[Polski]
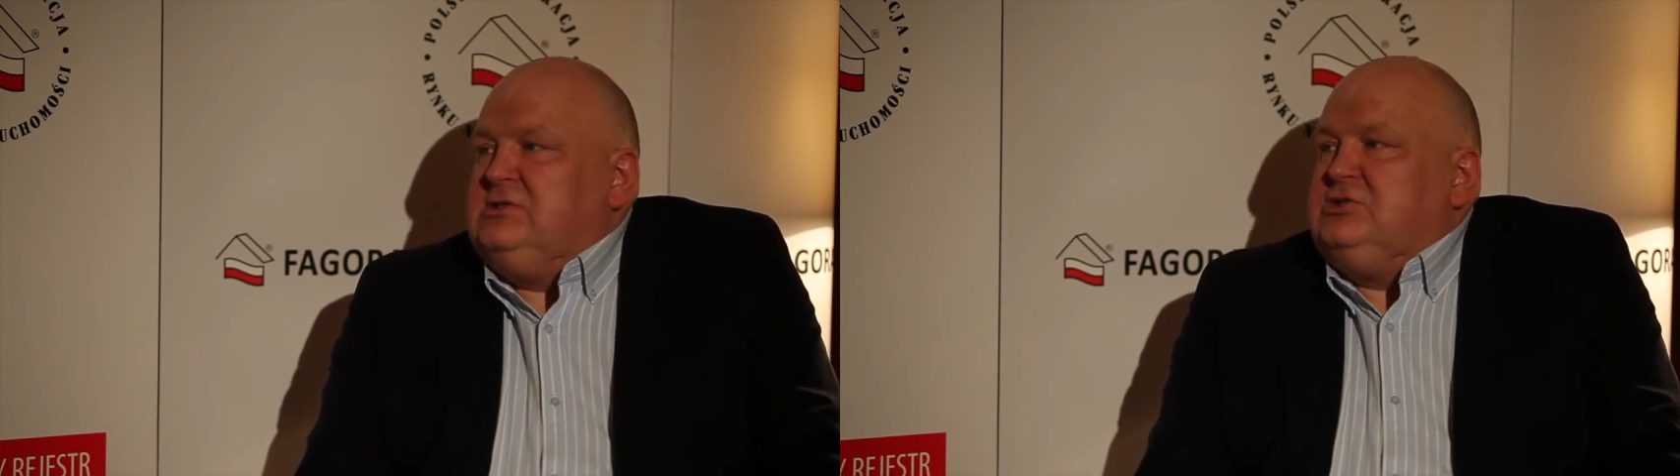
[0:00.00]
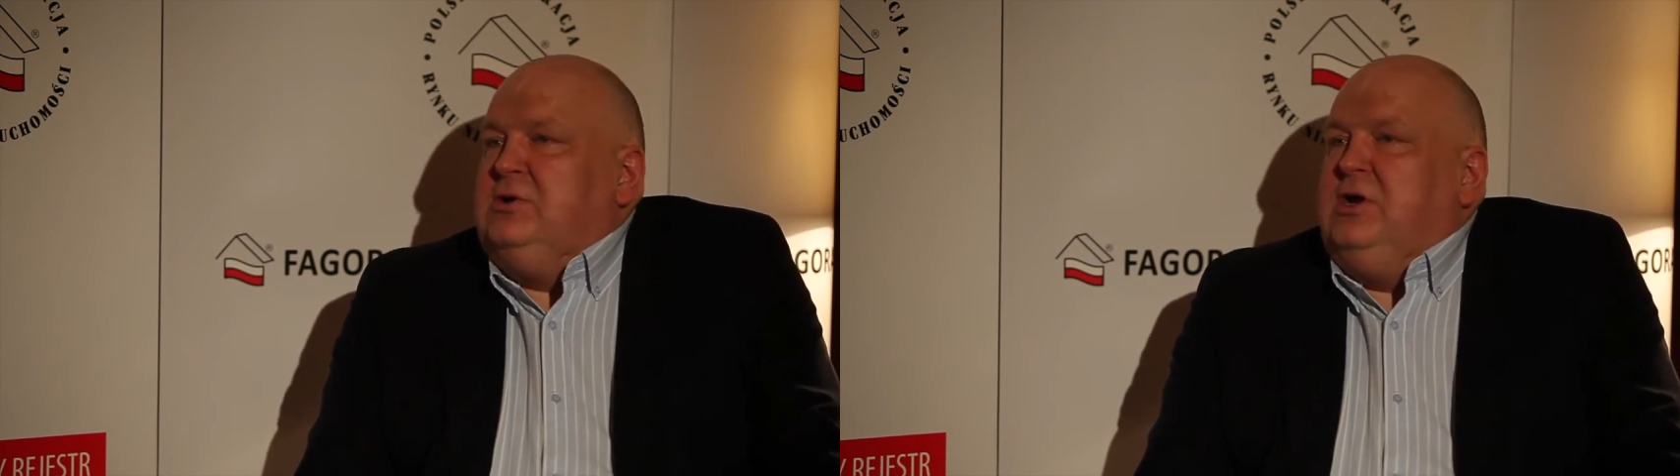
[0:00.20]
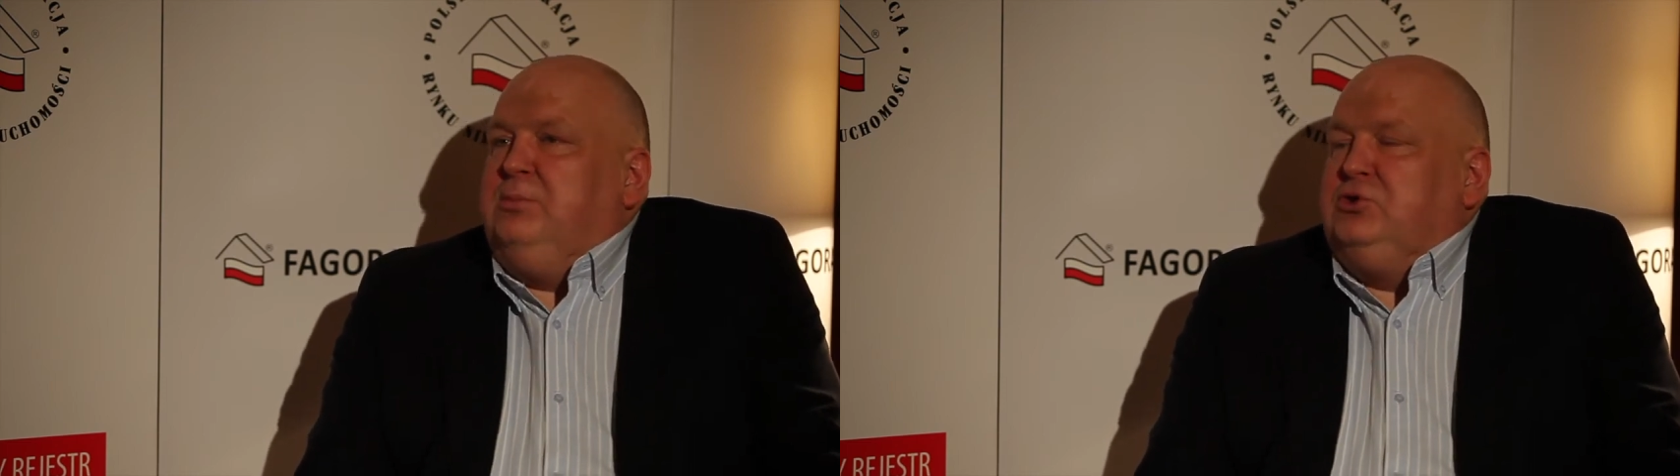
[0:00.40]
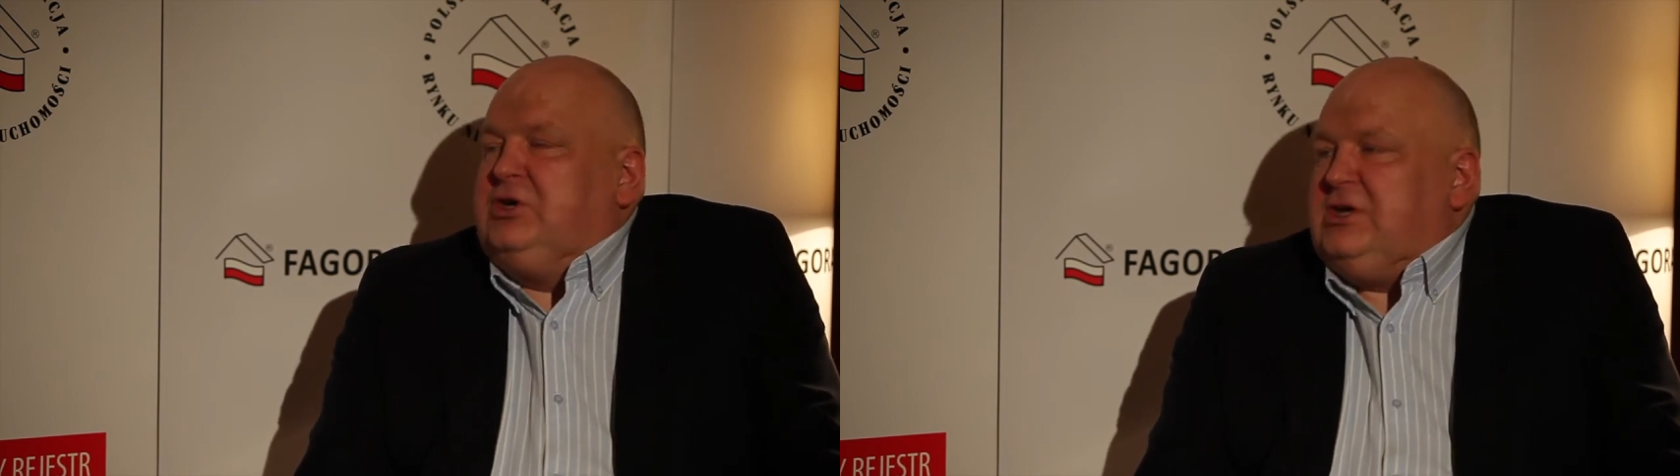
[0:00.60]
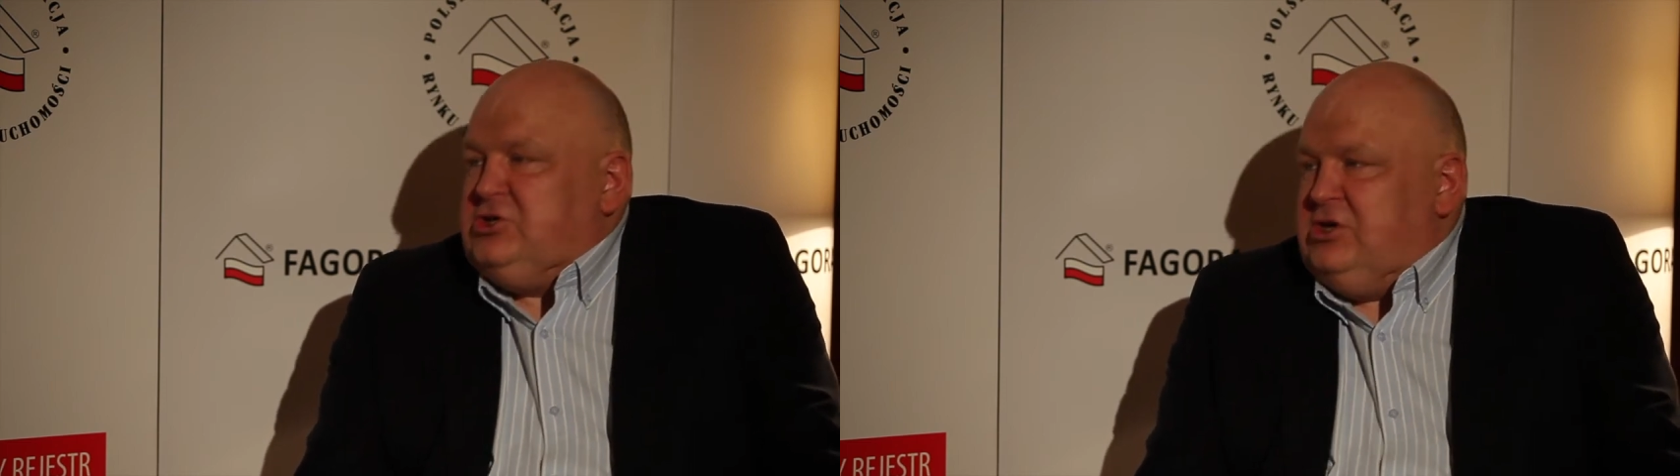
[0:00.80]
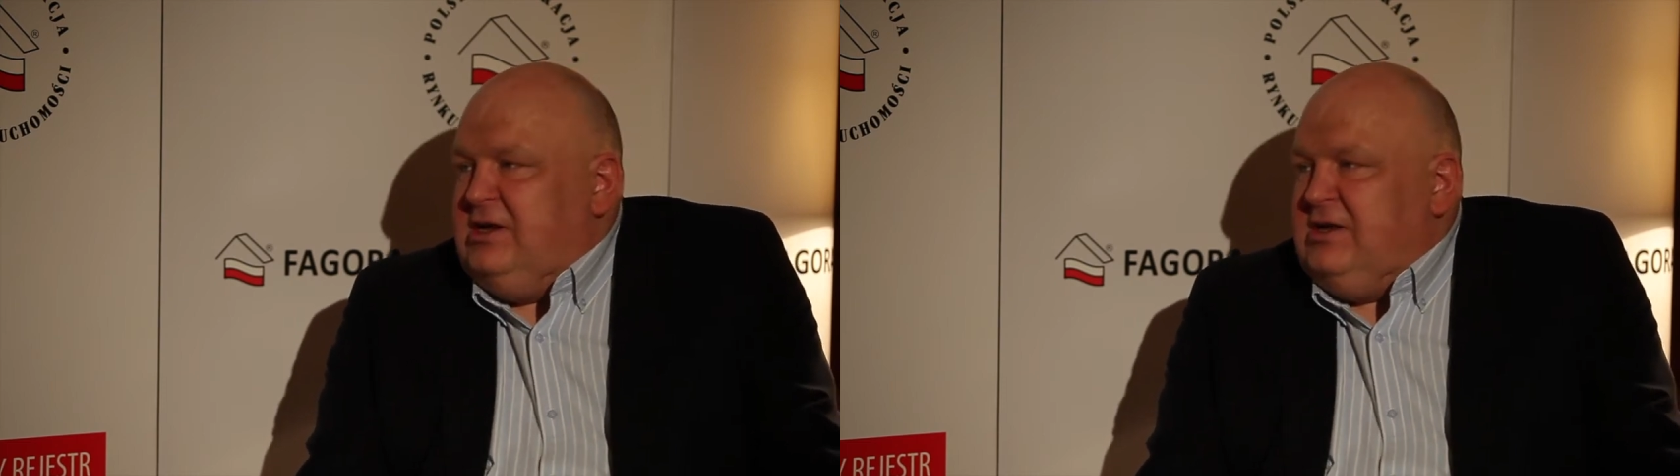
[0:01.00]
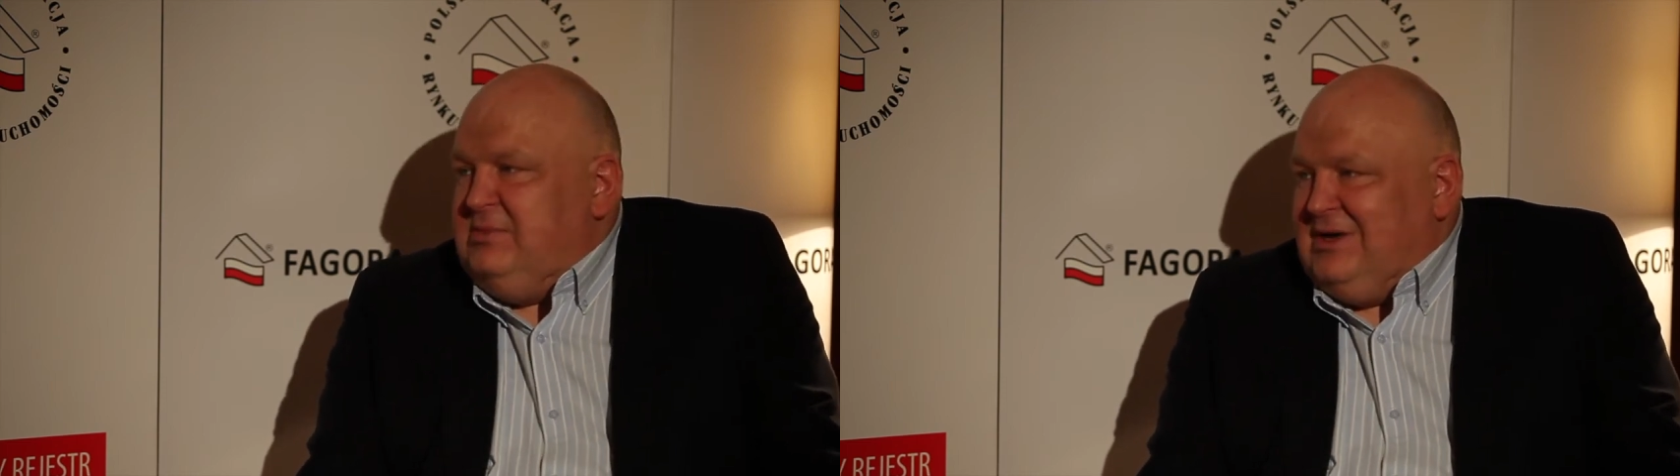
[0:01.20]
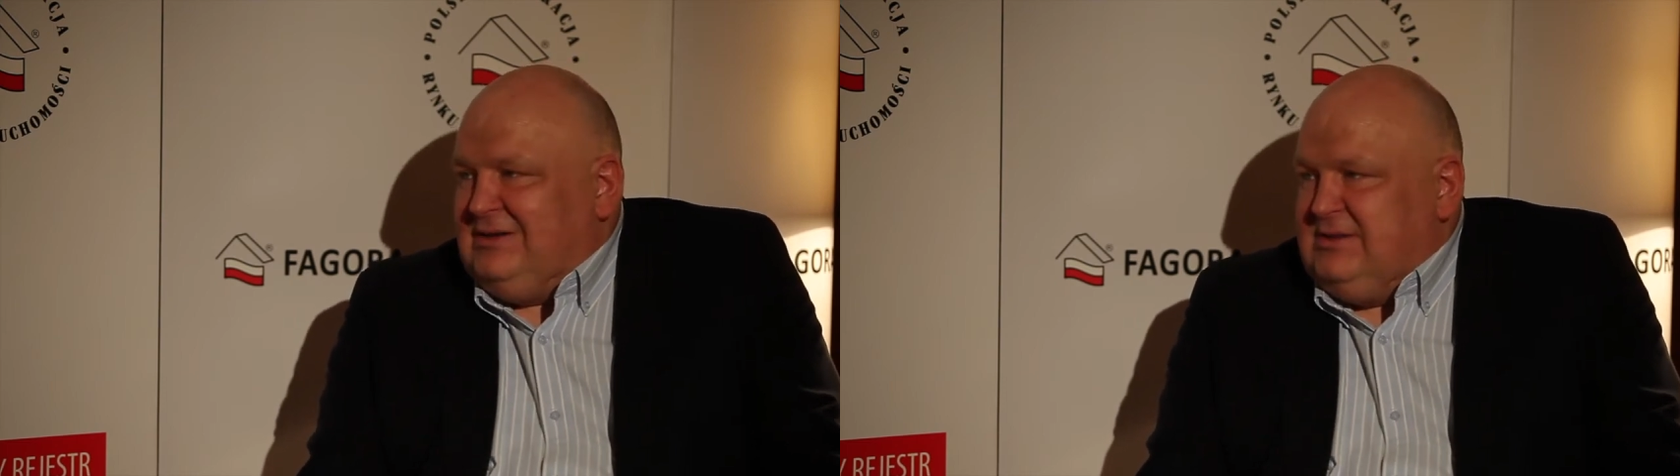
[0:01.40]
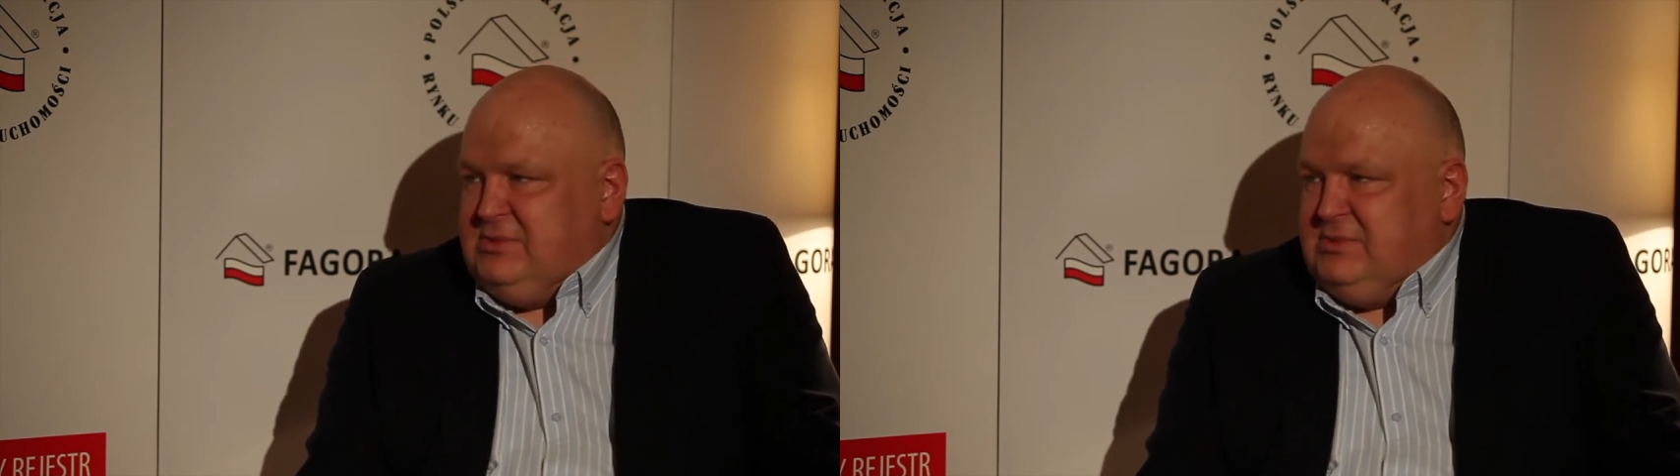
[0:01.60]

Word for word: jest też podkreśleniem jak